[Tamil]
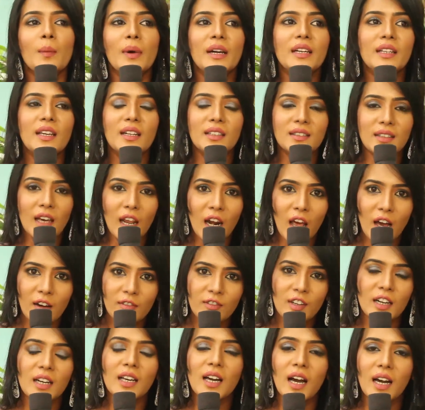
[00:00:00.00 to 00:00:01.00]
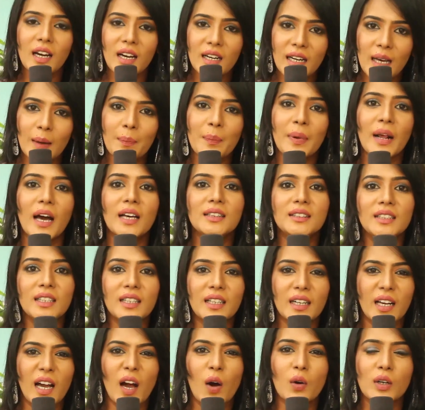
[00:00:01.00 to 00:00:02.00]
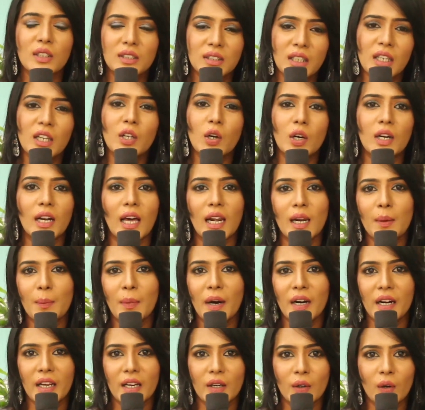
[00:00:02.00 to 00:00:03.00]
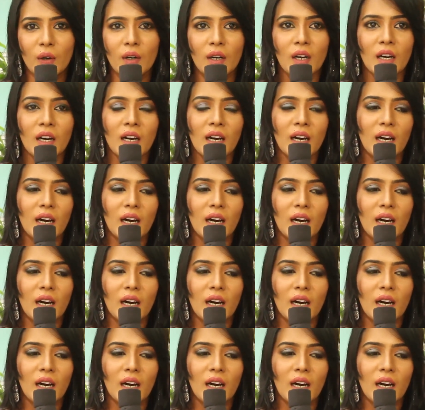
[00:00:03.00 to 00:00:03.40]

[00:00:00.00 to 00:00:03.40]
பட் இருந்தாலும் அவங்களுக்காக நான் பிரார்த்திக்கிறேன் அவங்க சீக்கிரம் நலமடையணும்